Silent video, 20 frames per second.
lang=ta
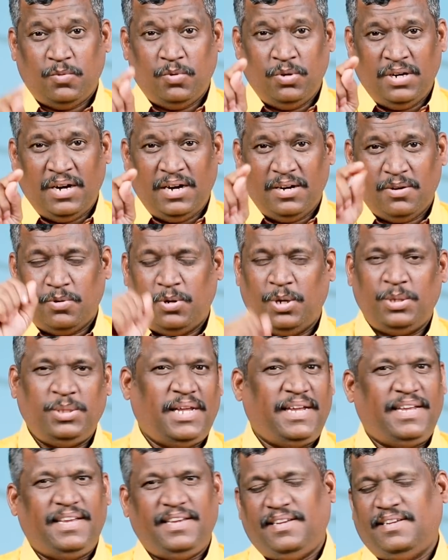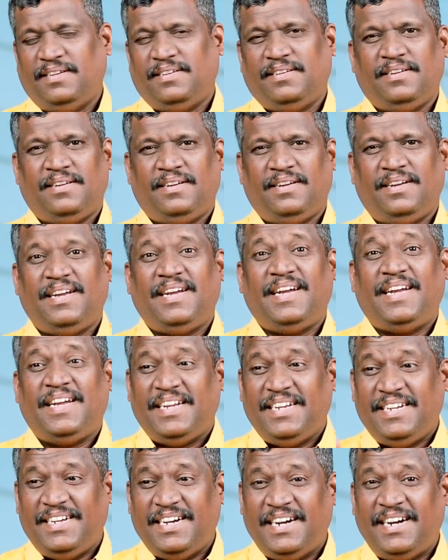உங்கள் குழந்தைக்கு
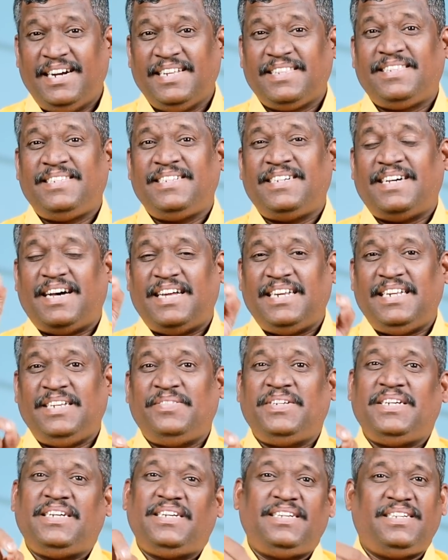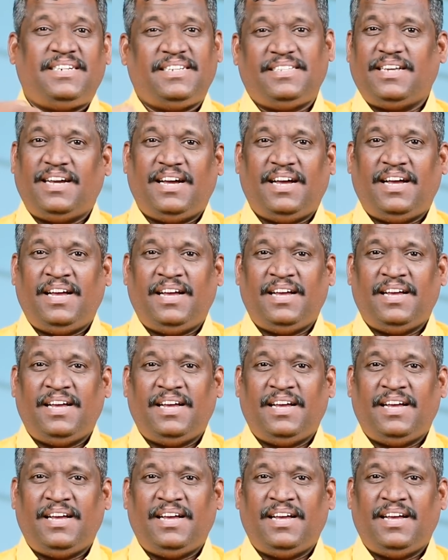எழுத்து அறிவு இருக்குதா